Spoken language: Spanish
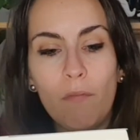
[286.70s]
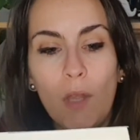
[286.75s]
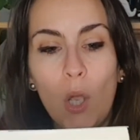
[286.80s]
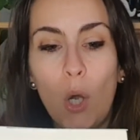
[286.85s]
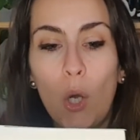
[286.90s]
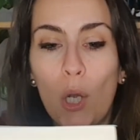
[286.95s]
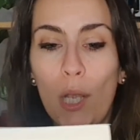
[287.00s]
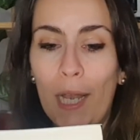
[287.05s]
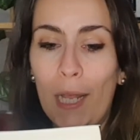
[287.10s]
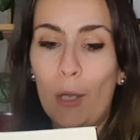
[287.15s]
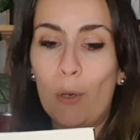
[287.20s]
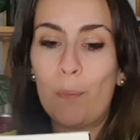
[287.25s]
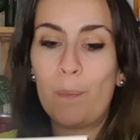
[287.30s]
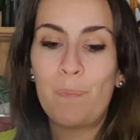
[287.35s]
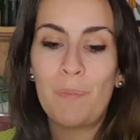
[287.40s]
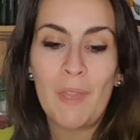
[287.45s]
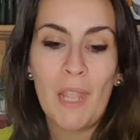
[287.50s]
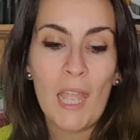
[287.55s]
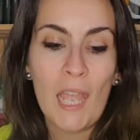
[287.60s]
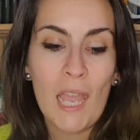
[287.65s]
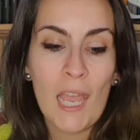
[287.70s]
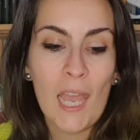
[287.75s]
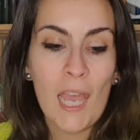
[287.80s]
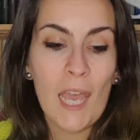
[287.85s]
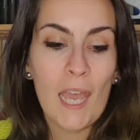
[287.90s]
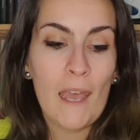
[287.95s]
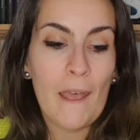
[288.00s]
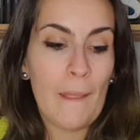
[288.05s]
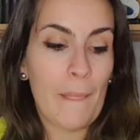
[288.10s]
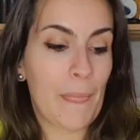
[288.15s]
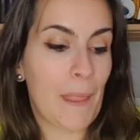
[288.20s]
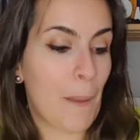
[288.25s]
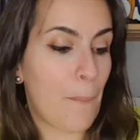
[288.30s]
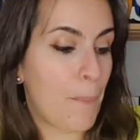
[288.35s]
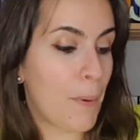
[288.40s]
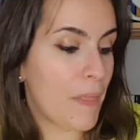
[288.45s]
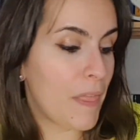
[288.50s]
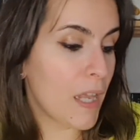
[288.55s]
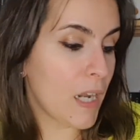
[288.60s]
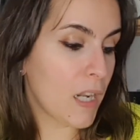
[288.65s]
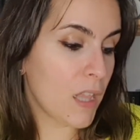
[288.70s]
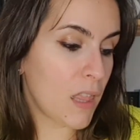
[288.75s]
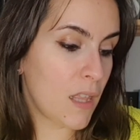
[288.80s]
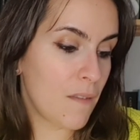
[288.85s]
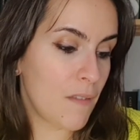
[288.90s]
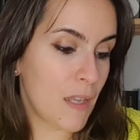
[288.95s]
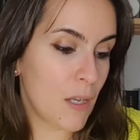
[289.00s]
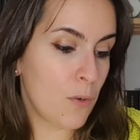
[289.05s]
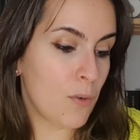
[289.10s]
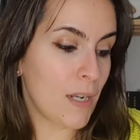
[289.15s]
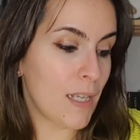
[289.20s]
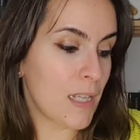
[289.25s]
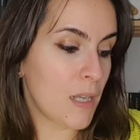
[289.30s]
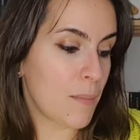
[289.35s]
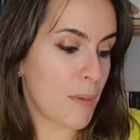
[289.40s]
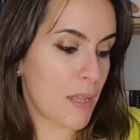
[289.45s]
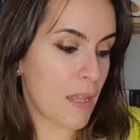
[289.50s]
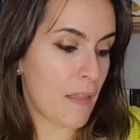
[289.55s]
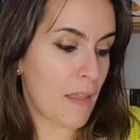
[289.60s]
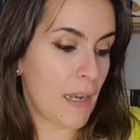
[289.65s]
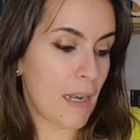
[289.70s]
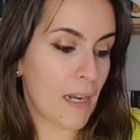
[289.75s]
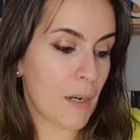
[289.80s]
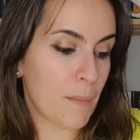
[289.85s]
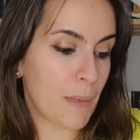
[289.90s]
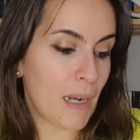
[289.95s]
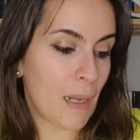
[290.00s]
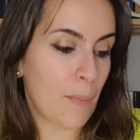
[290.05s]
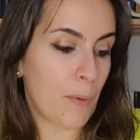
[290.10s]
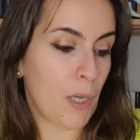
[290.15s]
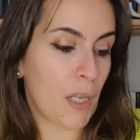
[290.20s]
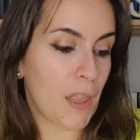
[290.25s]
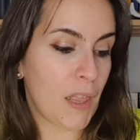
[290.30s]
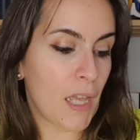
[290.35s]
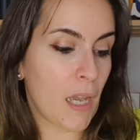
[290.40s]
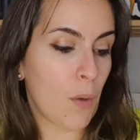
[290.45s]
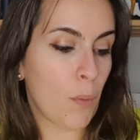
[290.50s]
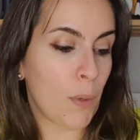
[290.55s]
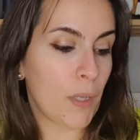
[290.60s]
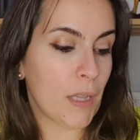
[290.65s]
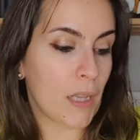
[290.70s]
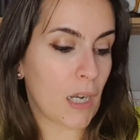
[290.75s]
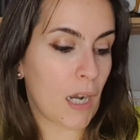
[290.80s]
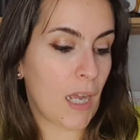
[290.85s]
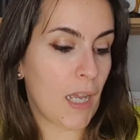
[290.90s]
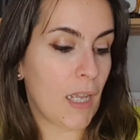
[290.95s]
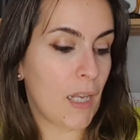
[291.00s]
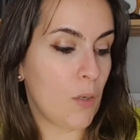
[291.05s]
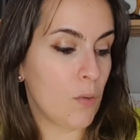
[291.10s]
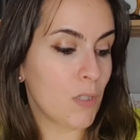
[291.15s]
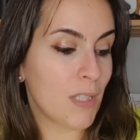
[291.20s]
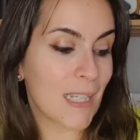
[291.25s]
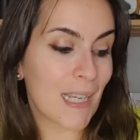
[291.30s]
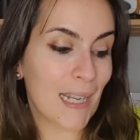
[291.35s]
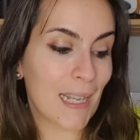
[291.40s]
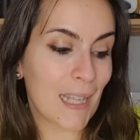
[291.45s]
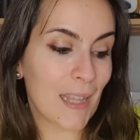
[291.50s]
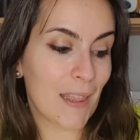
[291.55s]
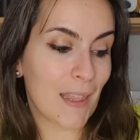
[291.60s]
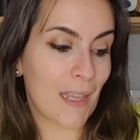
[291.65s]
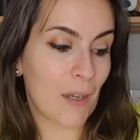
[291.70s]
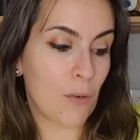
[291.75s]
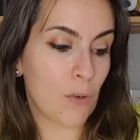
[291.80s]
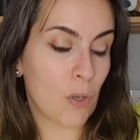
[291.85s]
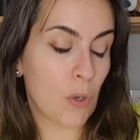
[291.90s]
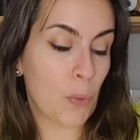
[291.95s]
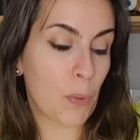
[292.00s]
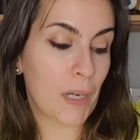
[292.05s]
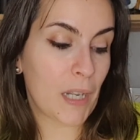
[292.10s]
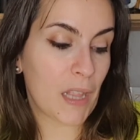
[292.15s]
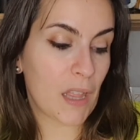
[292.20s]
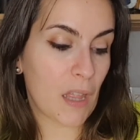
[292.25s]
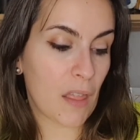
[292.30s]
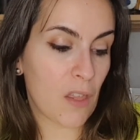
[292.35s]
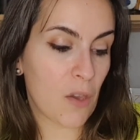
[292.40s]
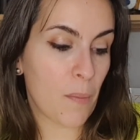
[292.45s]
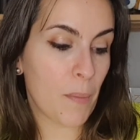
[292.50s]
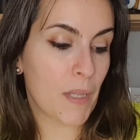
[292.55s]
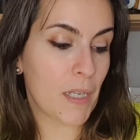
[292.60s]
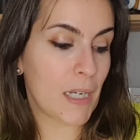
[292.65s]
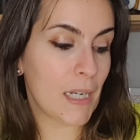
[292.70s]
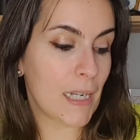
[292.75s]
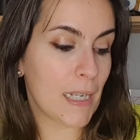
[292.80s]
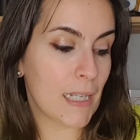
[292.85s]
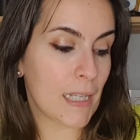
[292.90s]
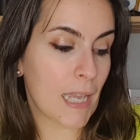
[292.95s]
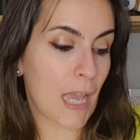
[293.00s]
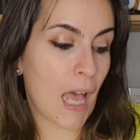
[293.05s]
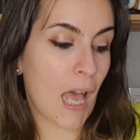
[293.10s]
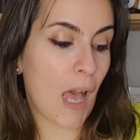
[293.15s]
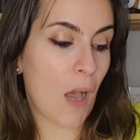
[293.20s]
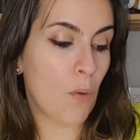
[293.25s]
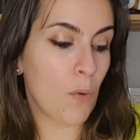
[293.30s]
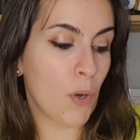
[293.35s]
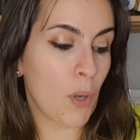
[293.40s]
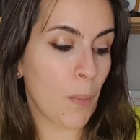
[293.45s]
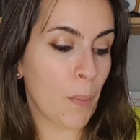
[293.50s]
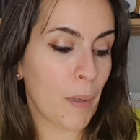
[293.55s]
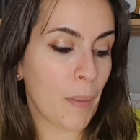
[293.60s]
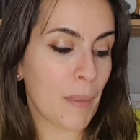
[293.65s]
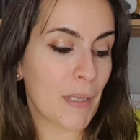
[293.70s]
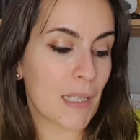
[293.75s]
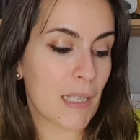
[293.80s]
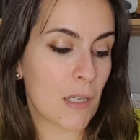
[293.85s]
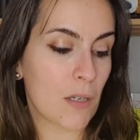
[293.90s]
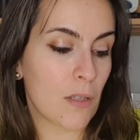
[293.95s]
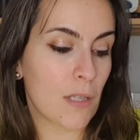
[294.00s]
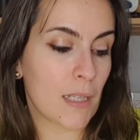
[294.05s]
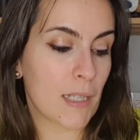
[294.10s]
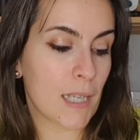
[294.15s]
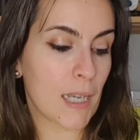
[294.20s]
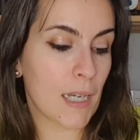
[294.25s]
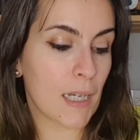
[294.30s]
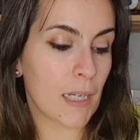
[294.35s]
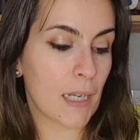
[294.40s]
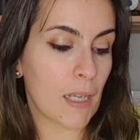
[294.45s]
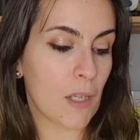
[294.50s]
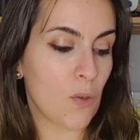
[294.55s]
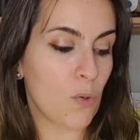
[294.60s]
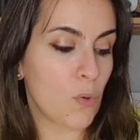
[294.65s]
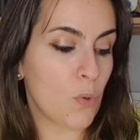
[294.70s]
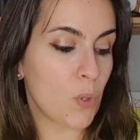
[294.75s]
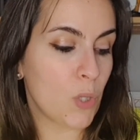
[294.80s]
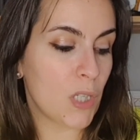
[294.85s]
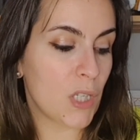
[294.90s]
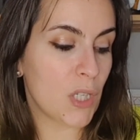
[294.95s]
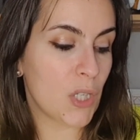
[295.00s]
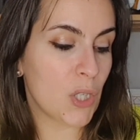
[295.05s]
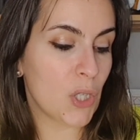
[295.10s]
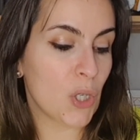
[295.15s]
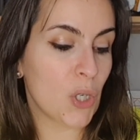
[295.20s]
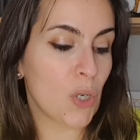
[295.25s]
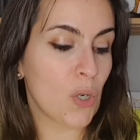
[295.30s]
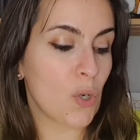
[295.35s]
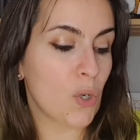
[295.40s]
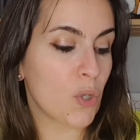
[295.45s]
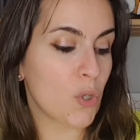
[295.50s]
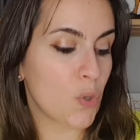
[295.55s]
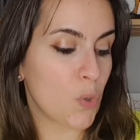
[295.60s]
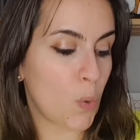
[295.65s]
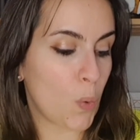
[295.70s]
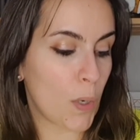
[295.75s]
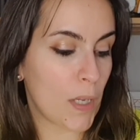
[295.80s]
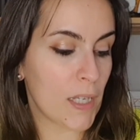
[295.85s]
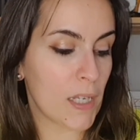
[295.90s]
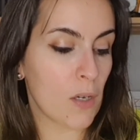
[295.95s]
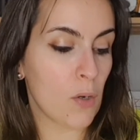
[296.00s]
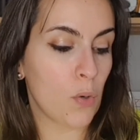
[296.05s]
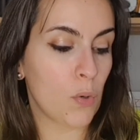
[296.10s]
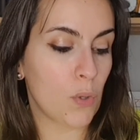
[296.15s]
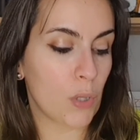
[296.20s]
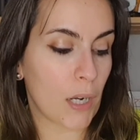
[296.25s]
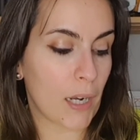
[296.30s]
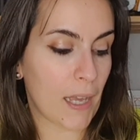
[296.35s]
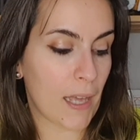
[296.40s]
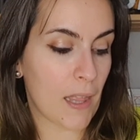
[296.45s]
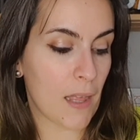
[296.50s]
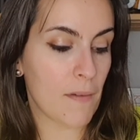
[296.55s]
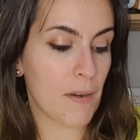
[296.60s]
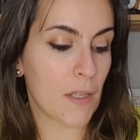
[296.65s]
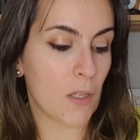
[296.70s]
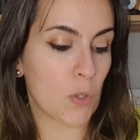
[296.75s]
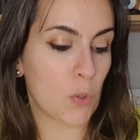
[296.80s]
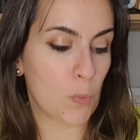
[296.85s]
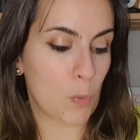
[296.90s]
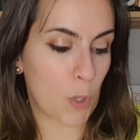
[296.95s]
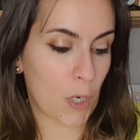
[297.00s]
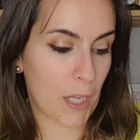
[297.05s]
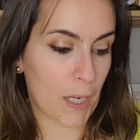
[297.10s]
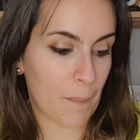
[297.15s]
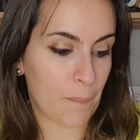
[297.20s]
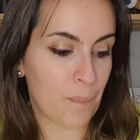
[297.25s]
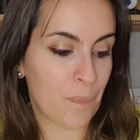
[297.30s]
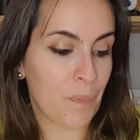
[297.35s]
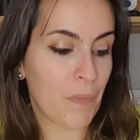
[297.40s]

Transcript: Os leo. Después de recibir una llamada de alarma, la policía encuentra en un chalet de una urbanización madrileña a un hombre manchado de sangre y un cuchillo con sus huellas junto al cadáver de su mujer.